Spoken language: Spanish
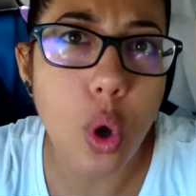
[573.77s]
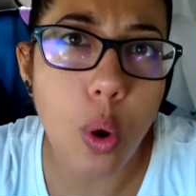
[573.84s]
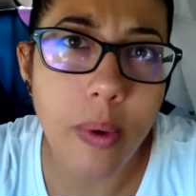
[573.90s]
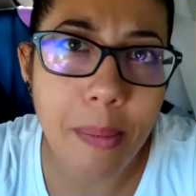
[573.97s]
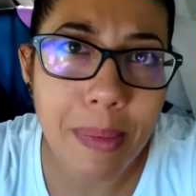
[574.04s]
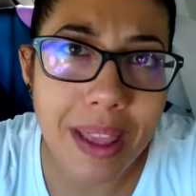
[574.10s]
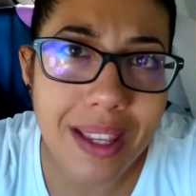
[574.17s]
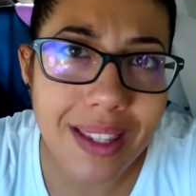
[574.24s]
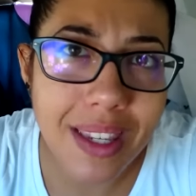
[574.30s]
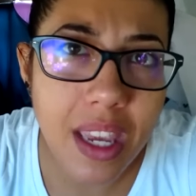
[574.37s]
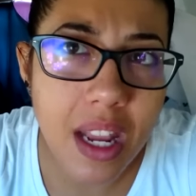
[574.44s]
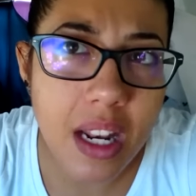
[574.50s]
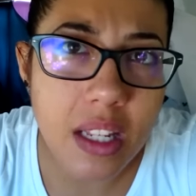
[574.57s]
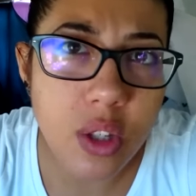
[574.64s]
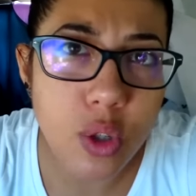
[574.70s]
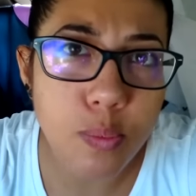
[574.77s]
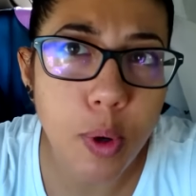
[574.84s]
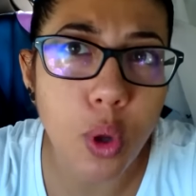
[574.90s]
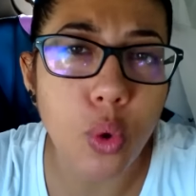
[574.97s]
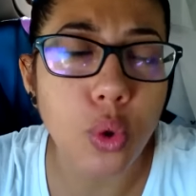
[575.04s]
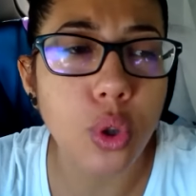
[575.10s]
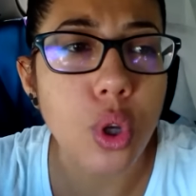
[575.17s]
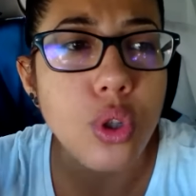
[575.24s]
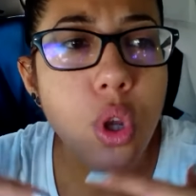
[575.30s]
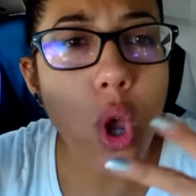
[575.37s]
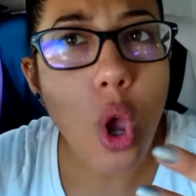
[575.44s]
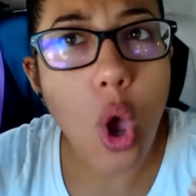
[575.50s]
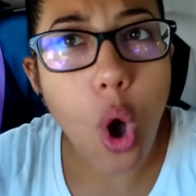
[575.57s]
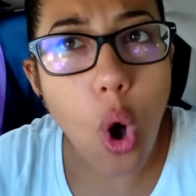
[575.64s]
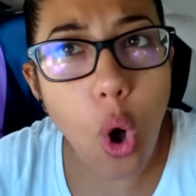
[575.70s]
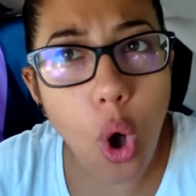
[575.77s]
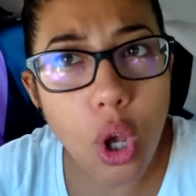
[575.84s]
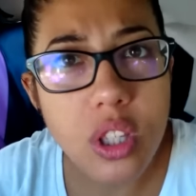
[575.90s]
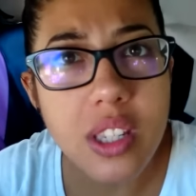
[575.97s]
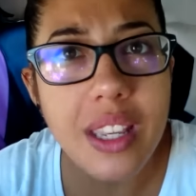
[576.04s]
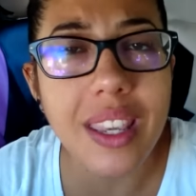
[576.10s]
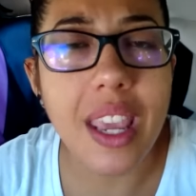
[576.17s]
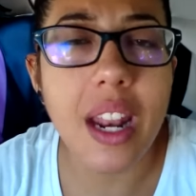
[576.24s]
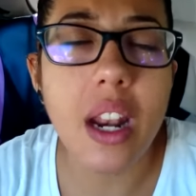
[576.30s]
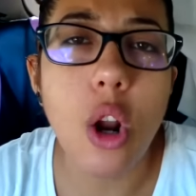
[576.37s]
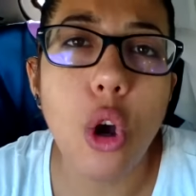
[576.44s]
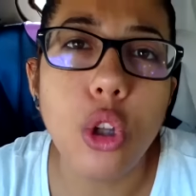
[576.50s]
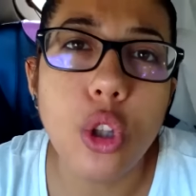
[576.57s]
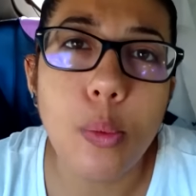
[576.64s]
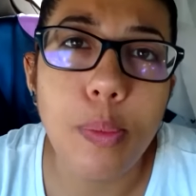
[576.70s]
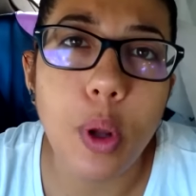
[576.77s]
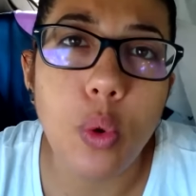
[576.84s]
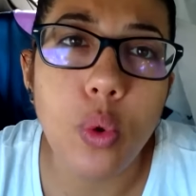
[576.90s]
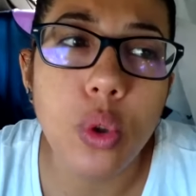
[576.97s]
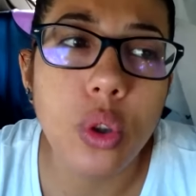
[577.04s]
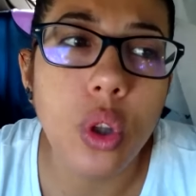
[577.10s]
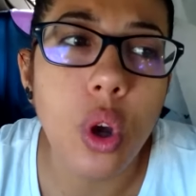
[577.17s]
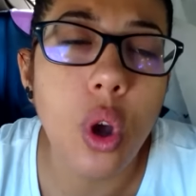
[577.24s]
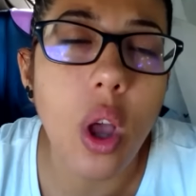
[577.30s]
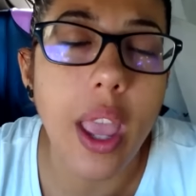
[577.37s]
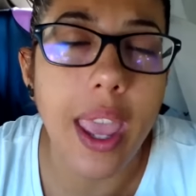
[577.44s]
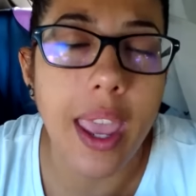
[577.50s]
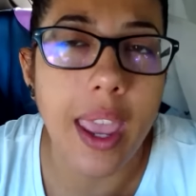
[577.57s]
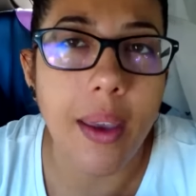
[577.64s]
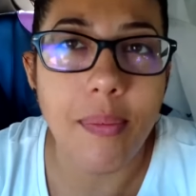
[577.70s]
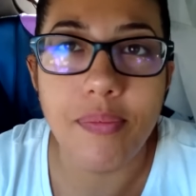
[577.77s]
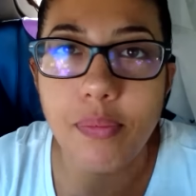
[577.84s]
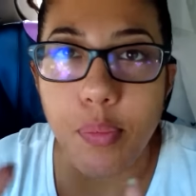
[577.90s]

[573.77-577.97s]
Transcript: Obviamente si quieren estos productos o si quieren otro producto eh,